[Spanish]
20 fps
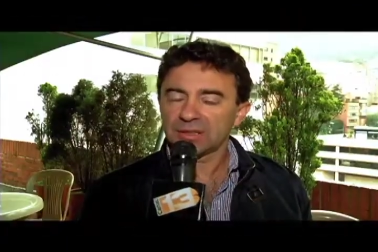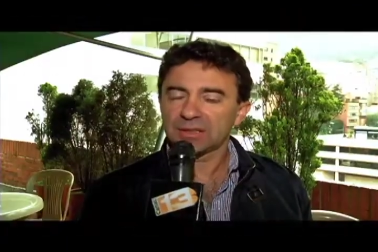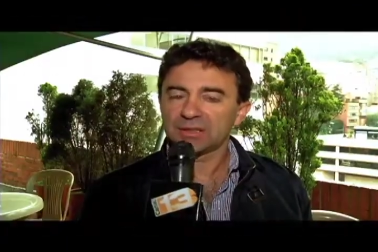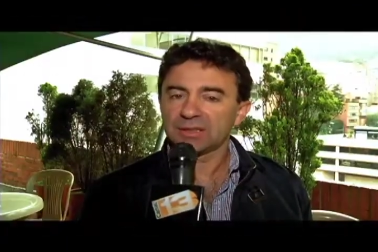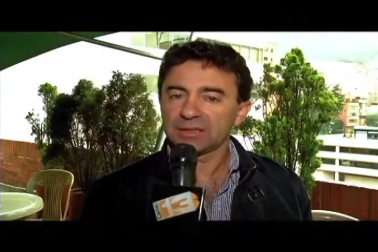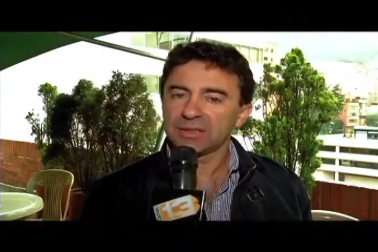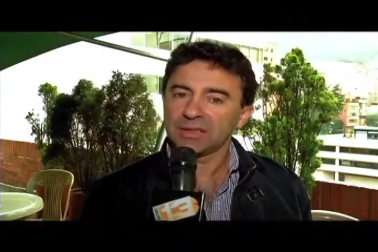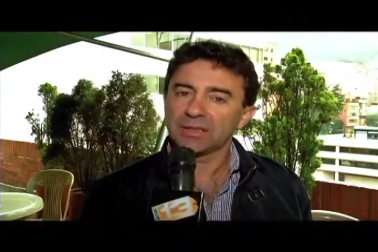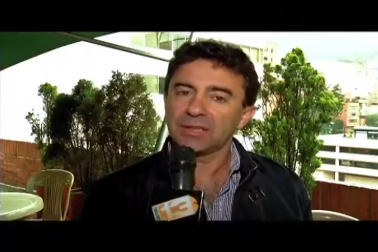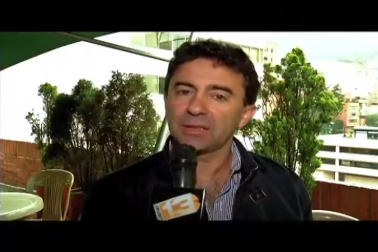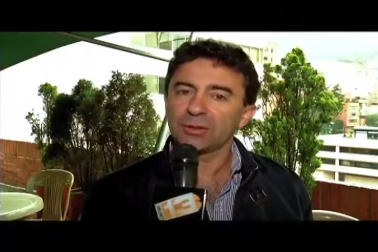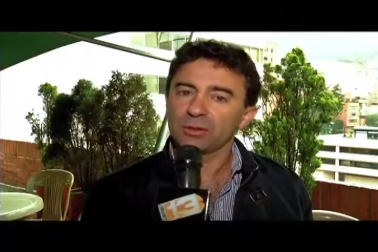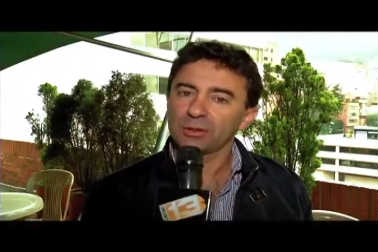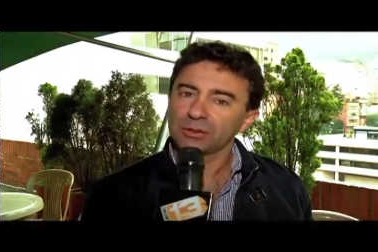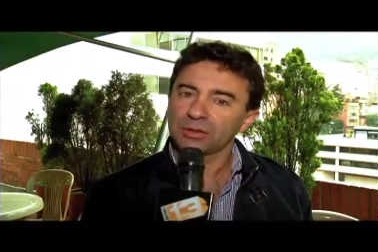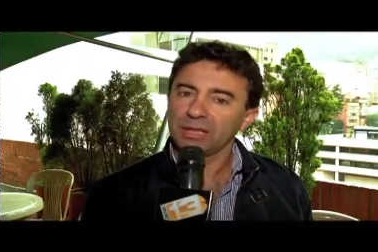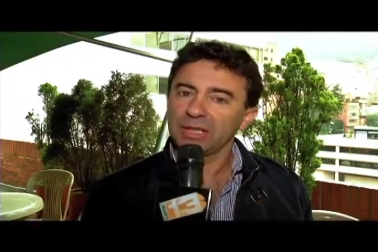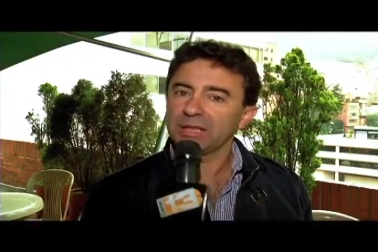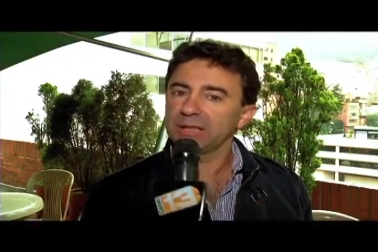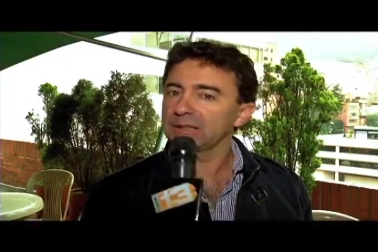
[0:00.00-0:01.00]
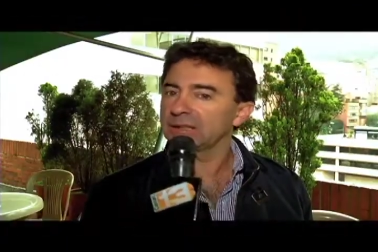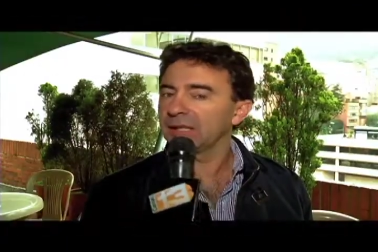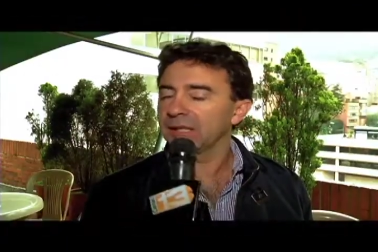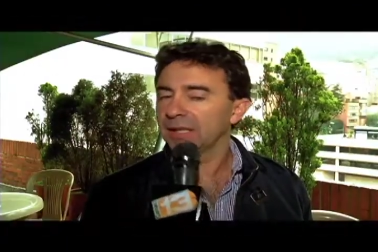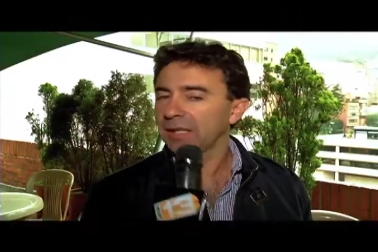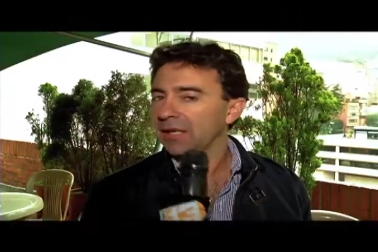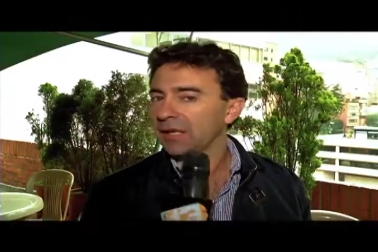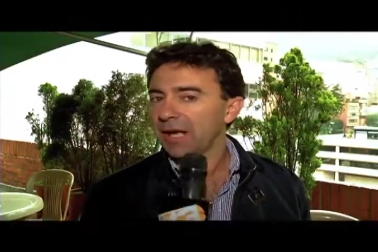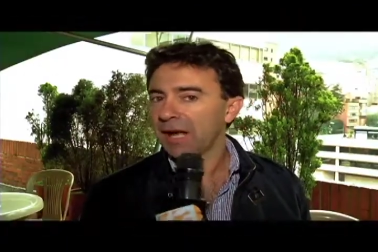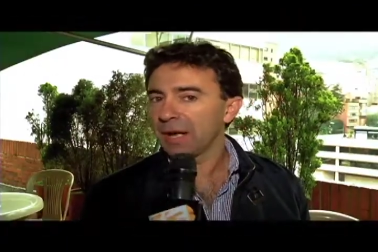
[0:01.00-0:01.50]
recetas de cócteles que
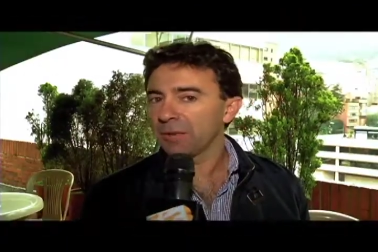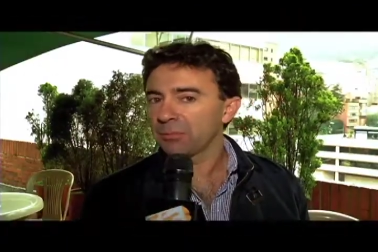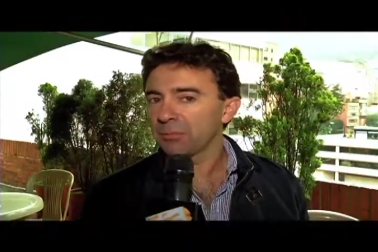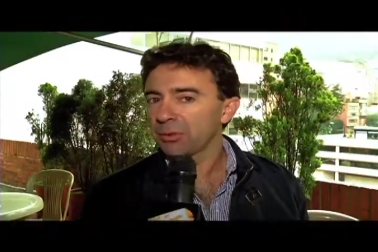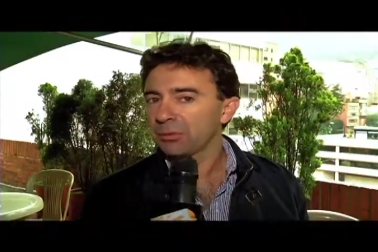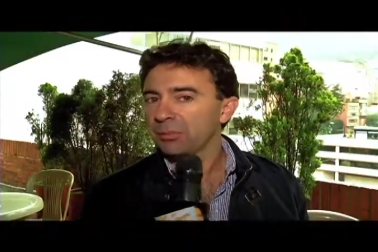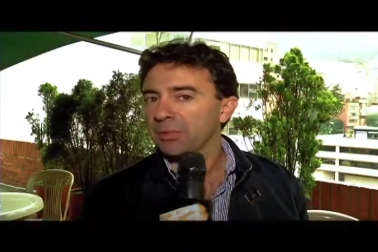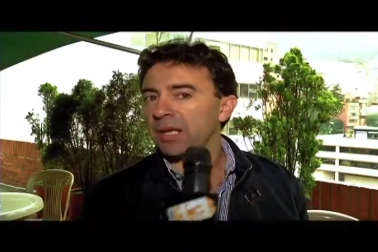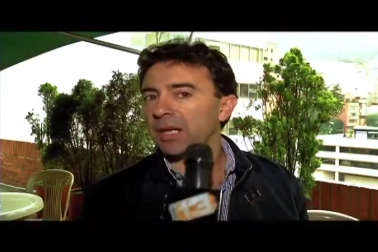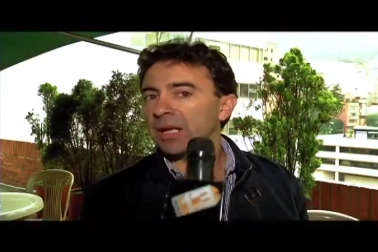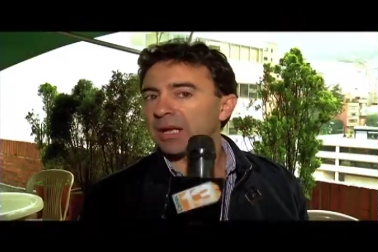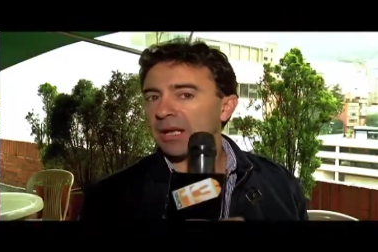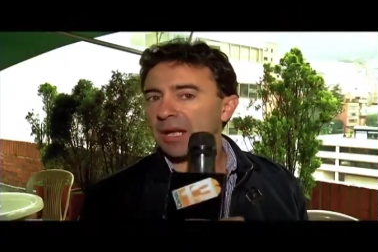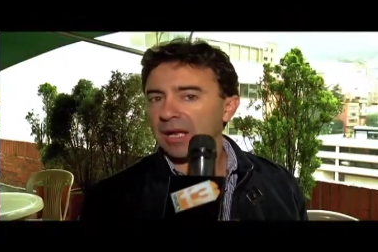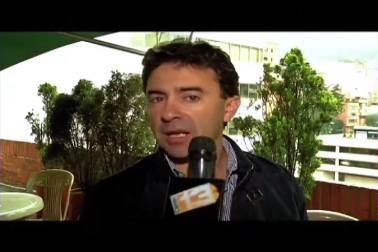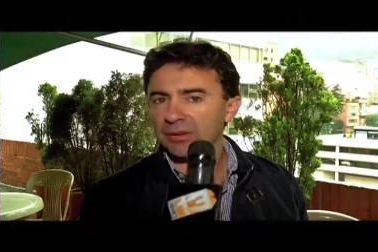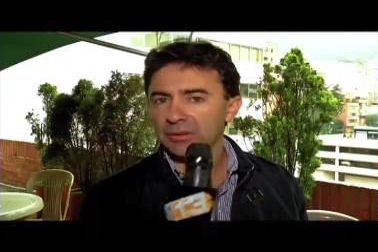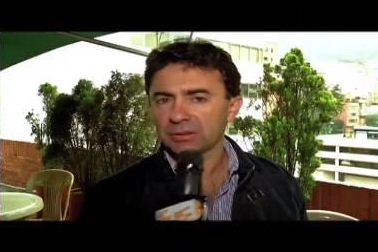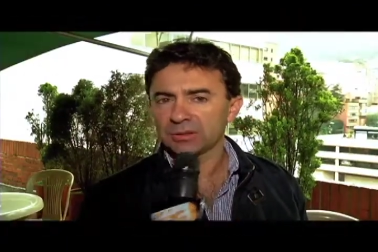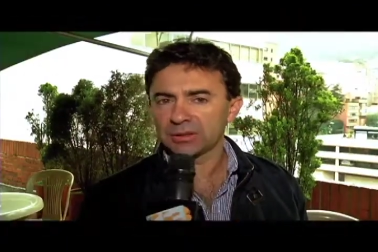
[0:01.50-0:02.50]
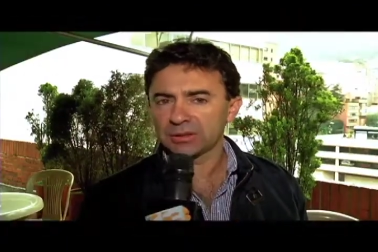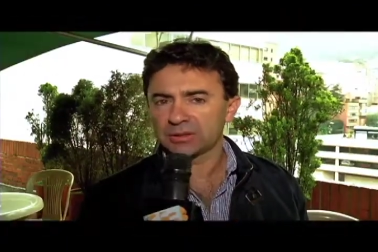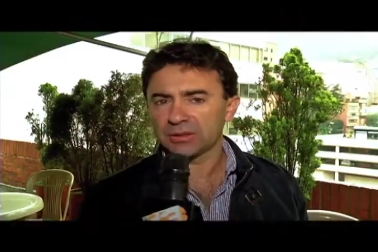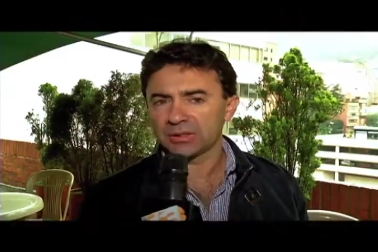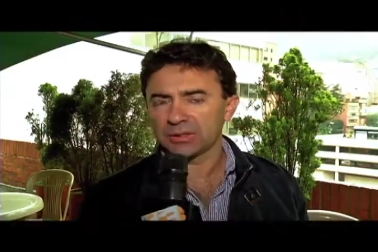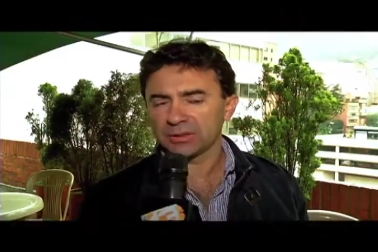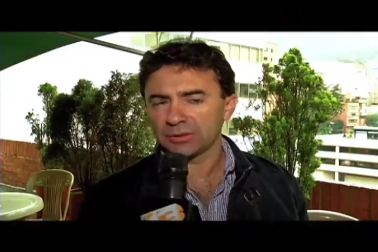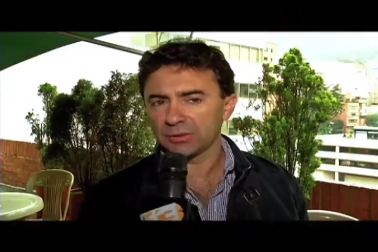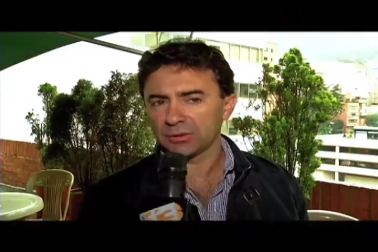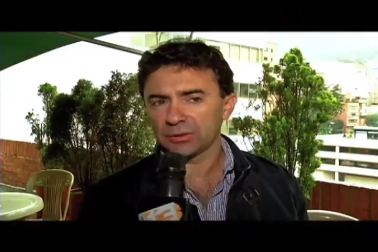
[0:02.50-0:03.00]
le caen muy bien a los
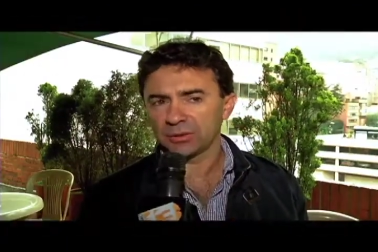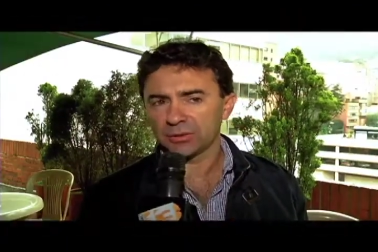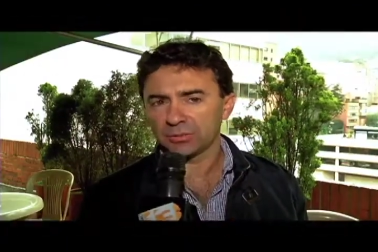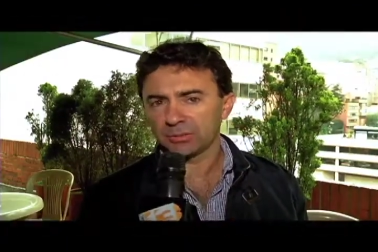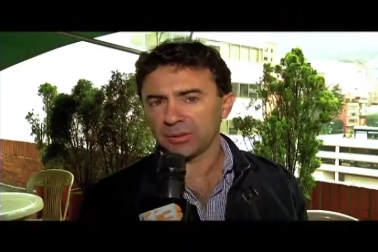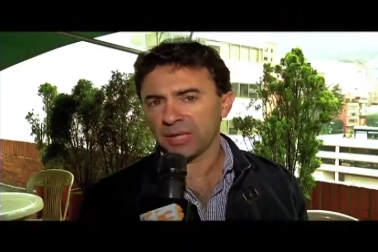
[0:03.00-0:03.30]
distintos